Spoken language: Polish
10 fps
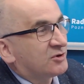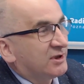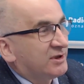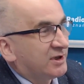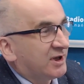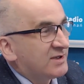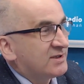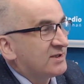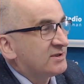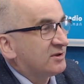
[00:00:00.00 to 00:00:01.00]
Mhm. inteligencja.
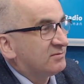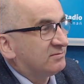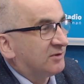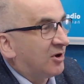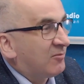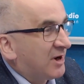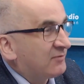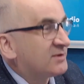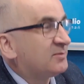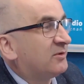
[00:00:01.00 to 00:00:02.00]
Istnieją obawy
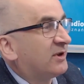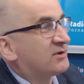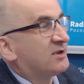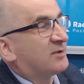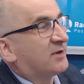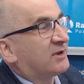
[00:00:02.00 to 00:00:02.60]
społeczne, prawda?